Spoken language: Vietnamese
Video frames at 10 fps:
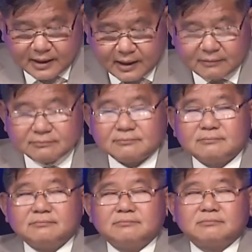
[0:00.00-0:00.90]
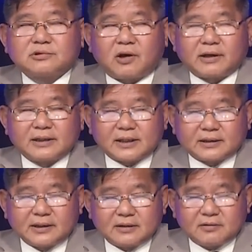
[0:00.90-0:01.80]
ông Ron
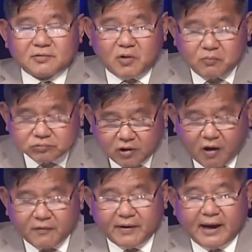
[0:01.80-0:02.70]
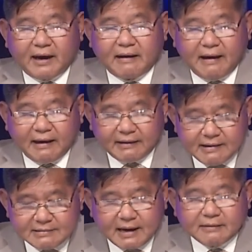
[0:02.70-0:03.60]
DeSantis cũng tỏ vẻ là
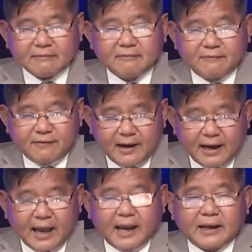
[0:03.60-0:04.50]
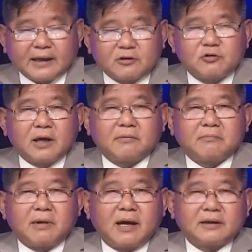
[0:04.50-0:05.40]
cứng rắn với lại cái chuyện
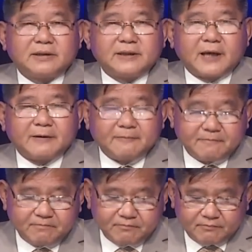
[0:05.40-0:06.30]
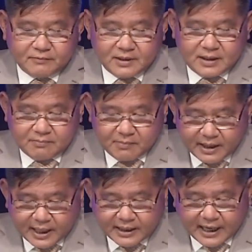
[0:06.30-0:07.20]
mà di dân
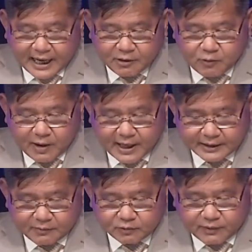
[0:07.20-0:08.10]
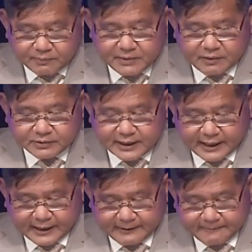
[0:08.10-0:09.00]
mới đây ở Iowa thì ông có phát biểu như thế
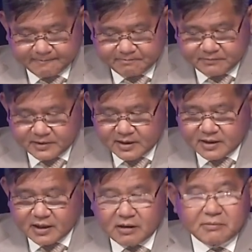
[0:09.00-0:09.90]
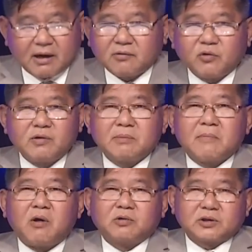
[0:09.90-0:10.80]
này ông bảo quý vị
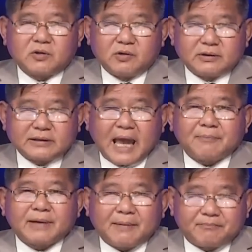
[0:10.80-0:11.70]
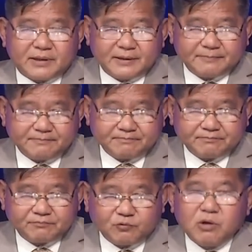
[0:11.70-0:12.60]
bầu cho tôi 8 năm đi
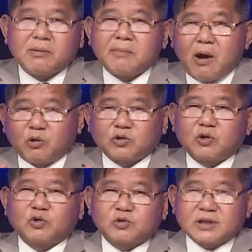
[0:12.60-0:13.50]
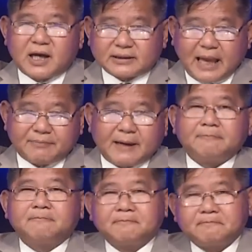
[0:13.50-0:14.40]
quý vị mà bầu tôi tôi sợ 8 năm